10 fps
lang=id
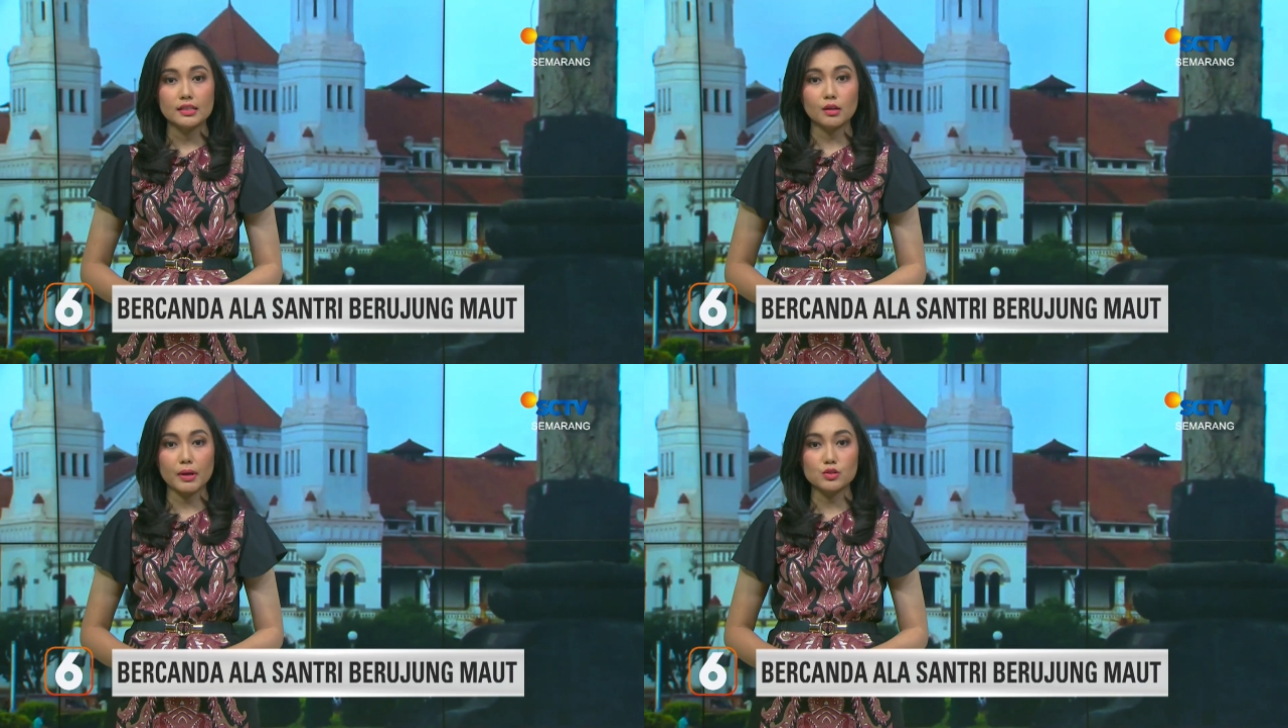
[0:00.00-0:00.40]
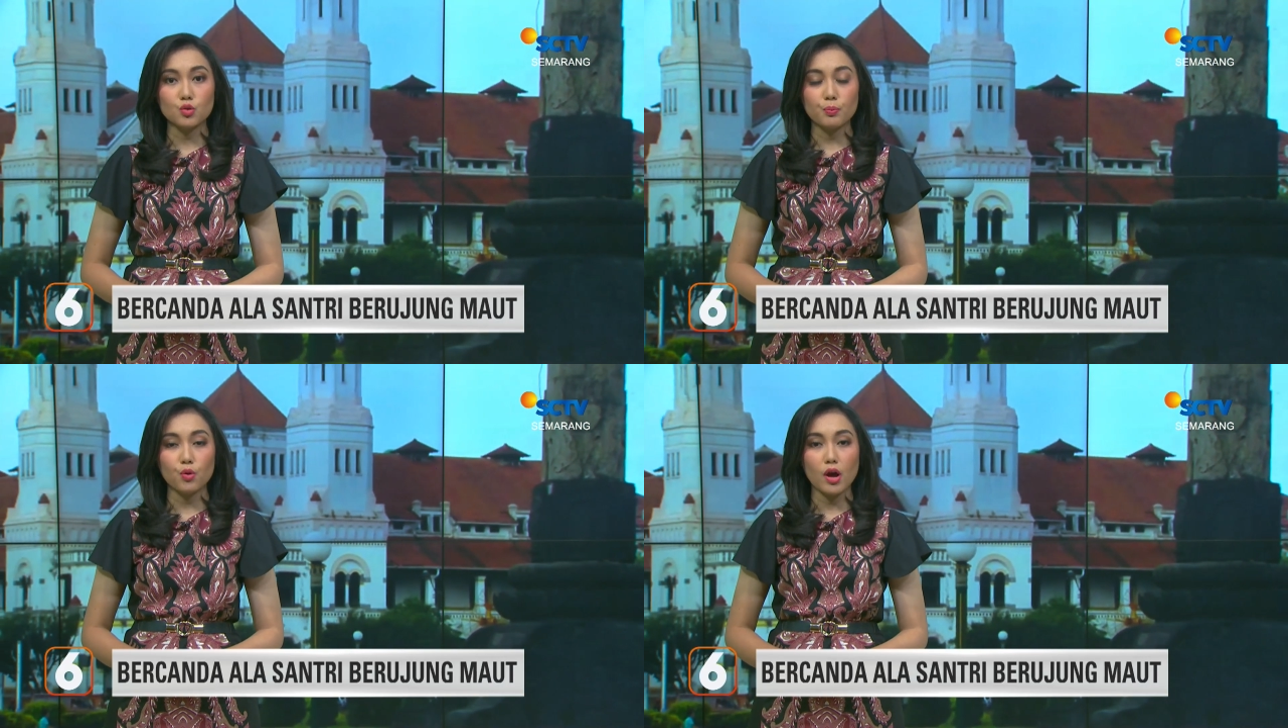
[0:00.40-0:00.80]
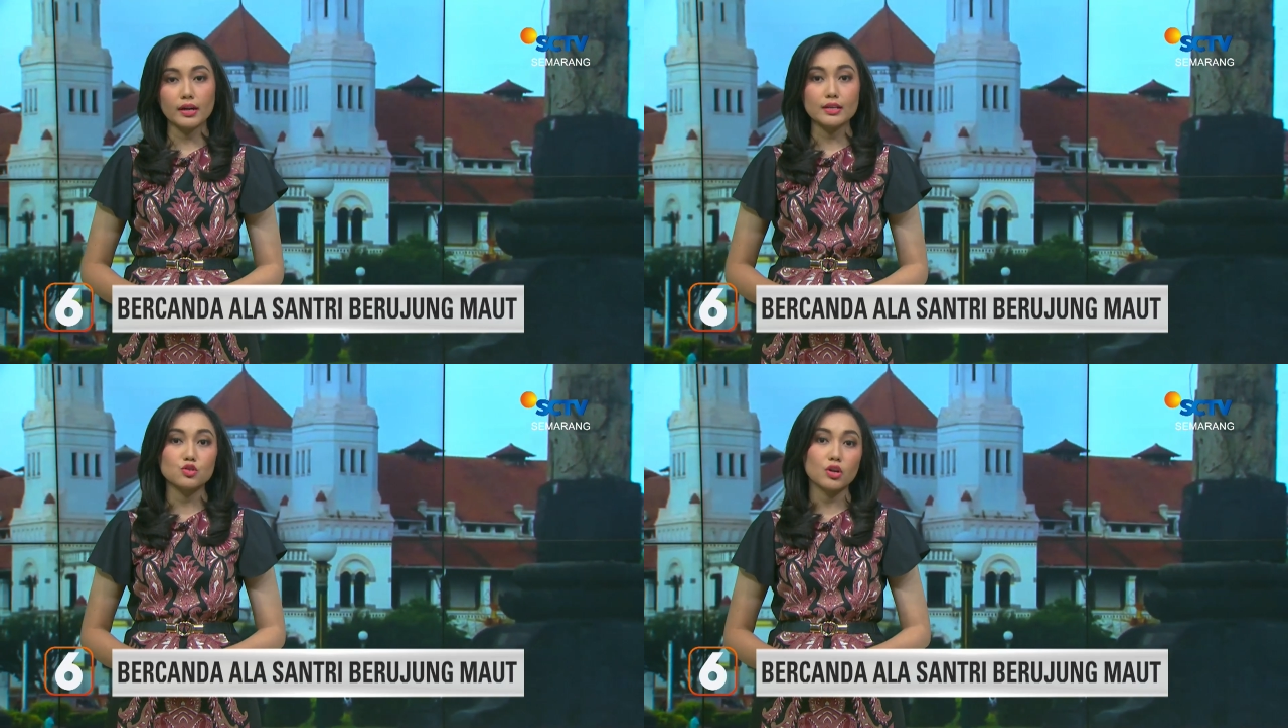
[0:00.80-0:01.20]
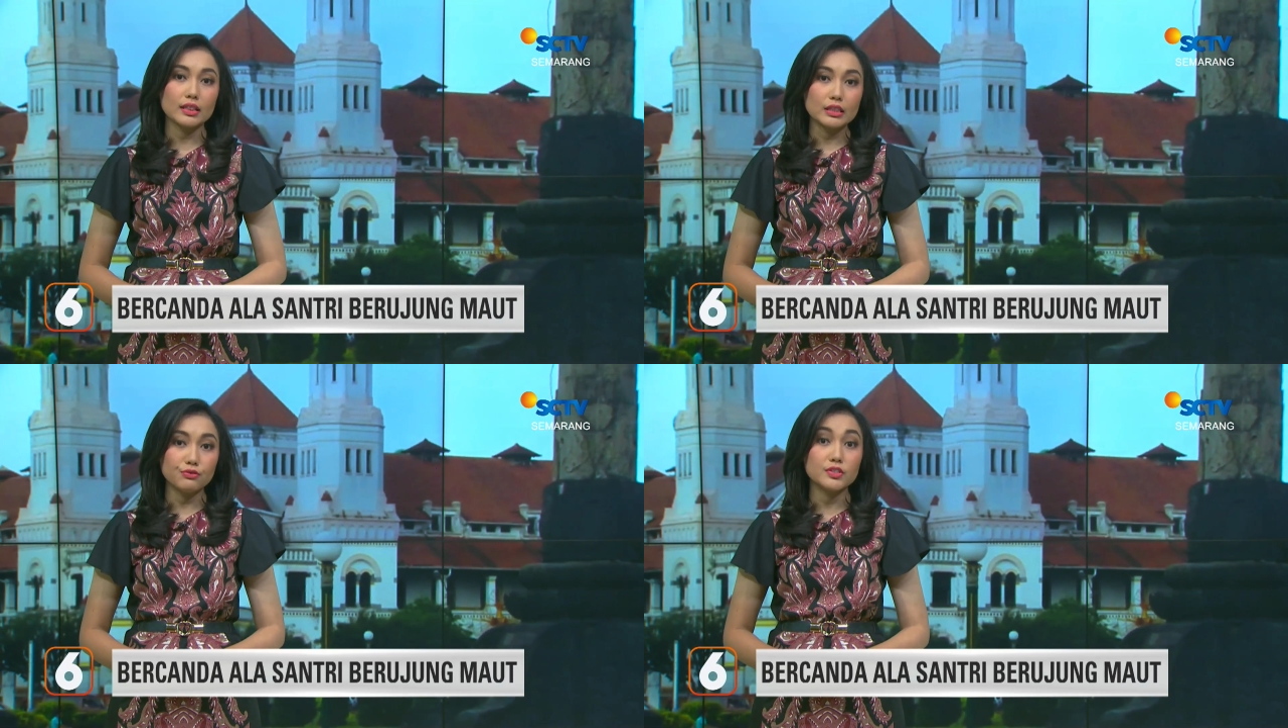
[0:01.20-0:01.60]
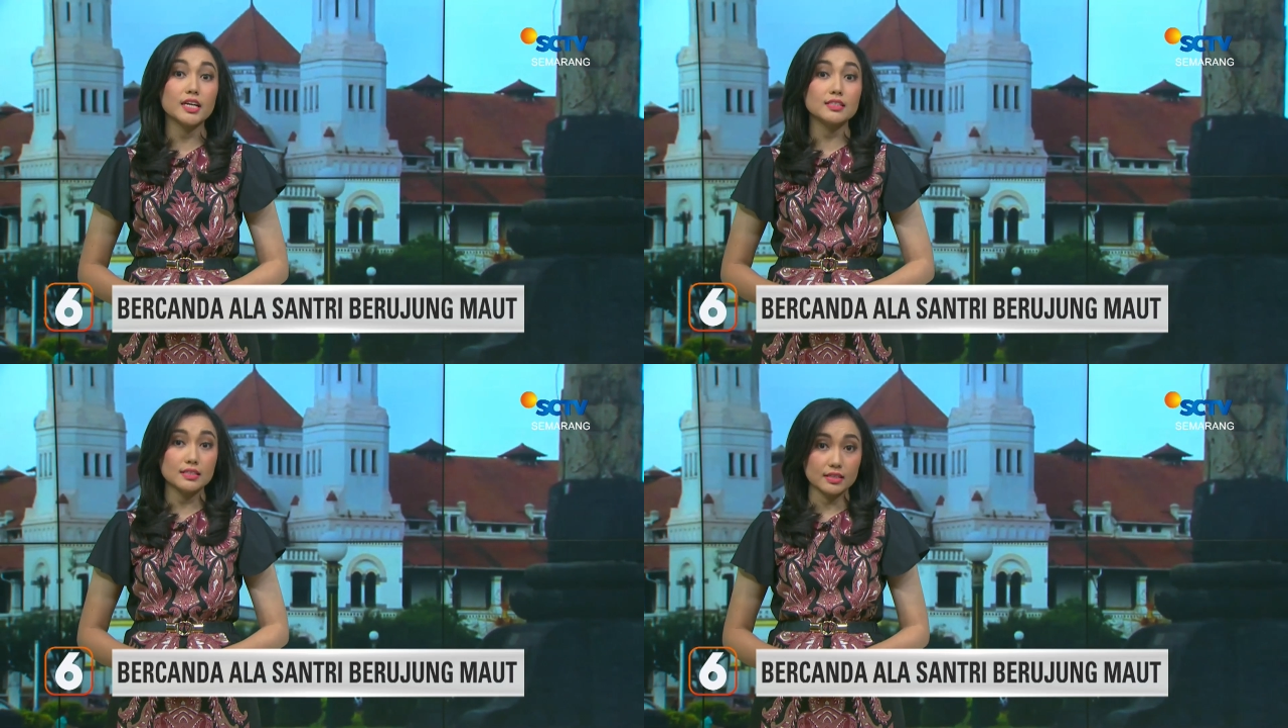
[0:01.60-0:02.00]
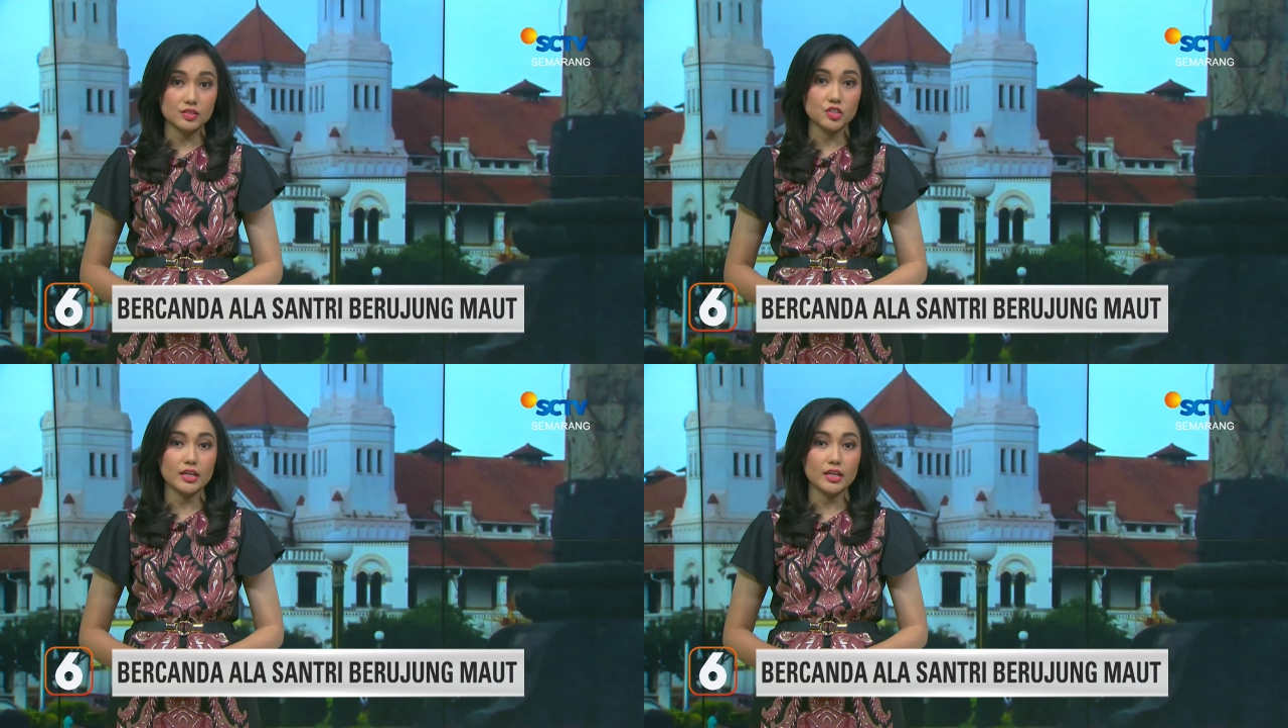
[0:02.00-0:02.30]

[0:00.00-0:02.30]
termasuk peluang restoratif justice